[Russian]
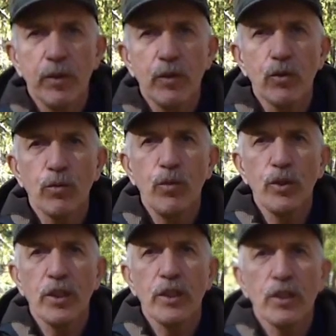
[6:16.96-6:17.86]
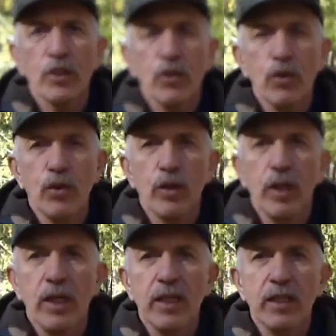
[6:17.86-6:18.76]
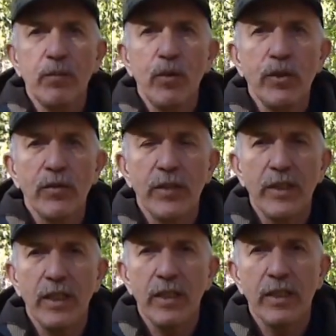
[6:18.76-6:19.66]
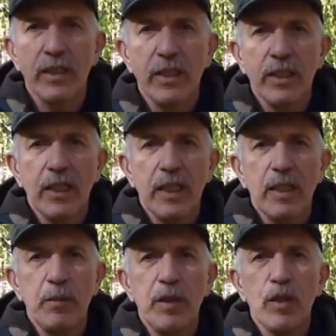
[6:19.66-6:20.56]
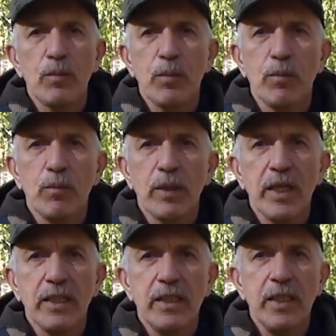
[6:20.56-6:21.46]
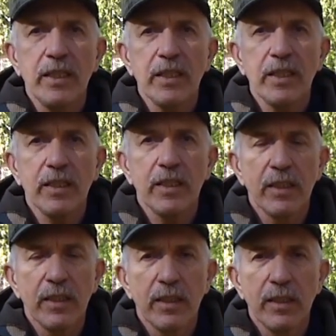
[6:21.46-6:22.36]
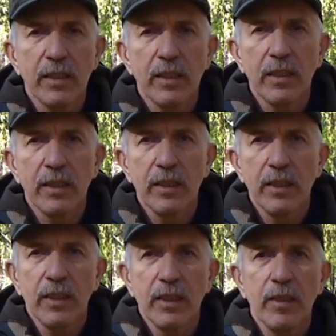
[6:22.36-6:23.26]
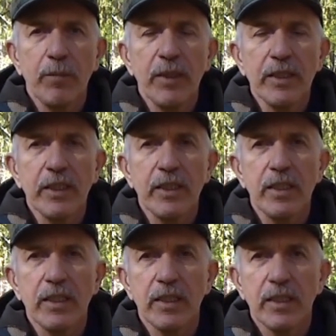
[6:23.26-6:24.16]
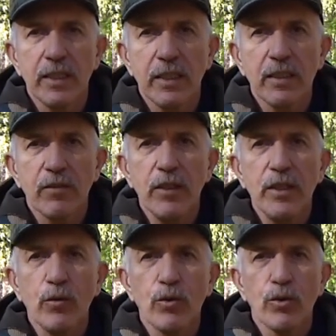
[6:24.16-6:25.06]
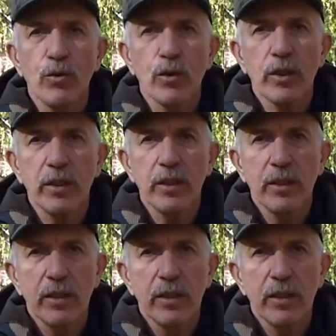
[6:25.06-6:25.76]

предусмотрено, что охотпользователи – имеет брать деньги дополнительно за свои услуги.